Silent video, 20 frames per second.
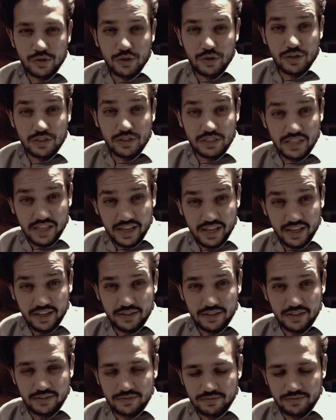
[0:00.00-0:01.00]
करनी चाहिए थी
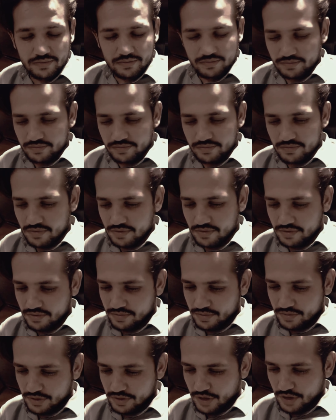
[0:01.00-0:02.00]
लेकिन अब फिर
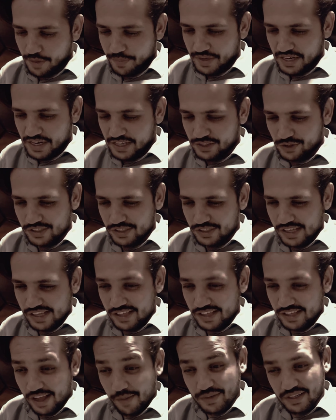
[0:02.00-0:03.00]
मजबूरन हम शुरू कर रहे
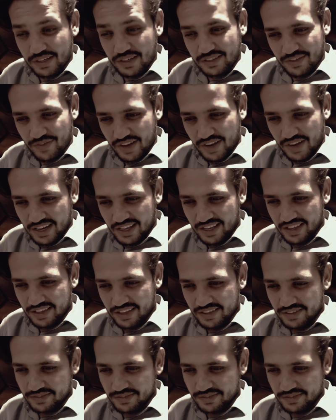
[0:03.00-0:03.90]
हैं वो इस वजह से